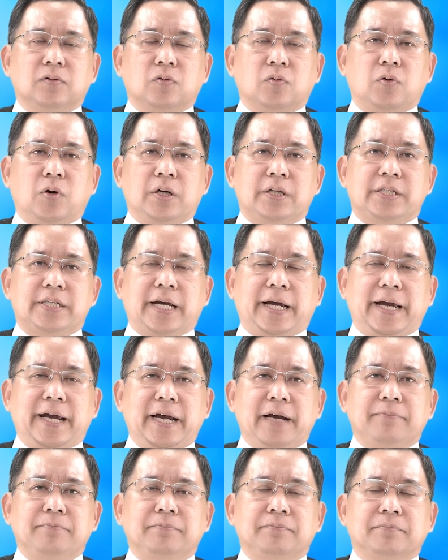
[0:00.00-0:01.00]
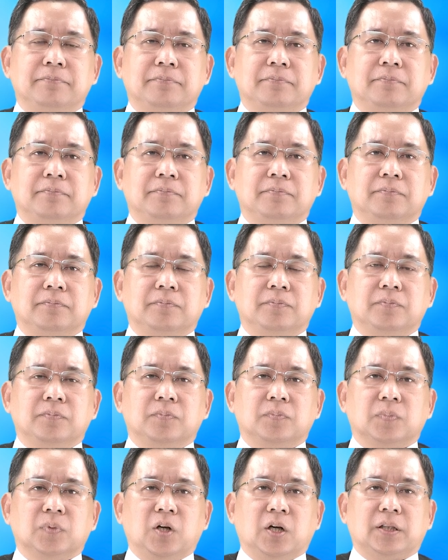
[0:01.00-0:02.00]
của trẻ em
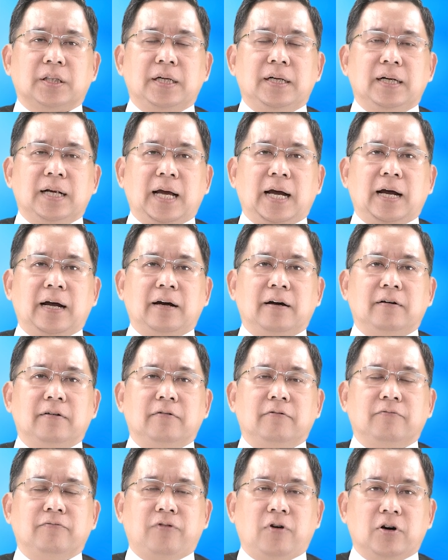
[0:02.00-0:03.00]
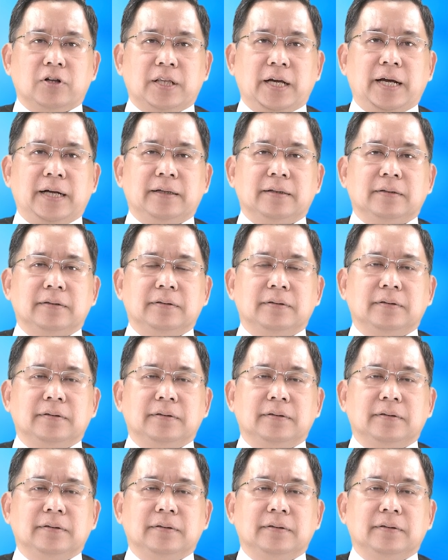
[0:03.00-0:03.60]
đó tính là phó thác.